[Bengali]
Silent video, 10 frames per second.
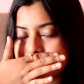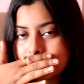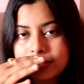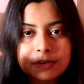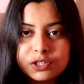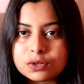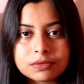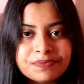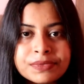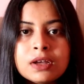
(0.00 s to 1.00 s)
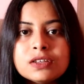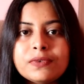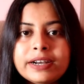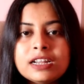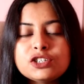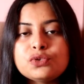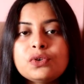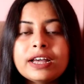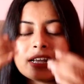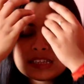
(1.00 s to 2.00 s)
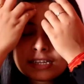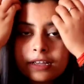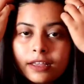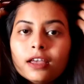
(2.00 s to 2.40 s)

দেখতে পাচ্ছ সোয়েটিং শুরু হয়ে গেছে